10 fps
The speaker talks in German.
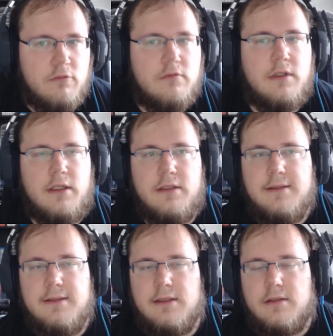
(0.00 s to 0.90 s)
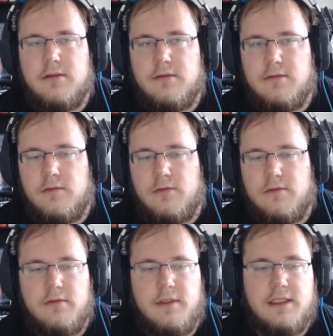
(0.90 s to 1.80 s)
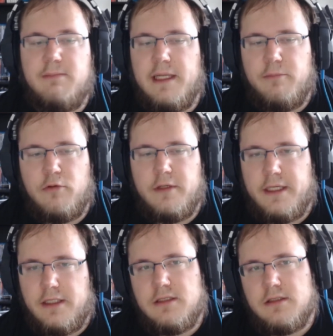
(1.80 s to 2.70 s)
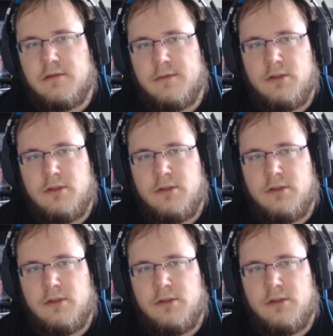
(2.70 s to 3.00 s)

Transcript: oder andere Let's Play Projekt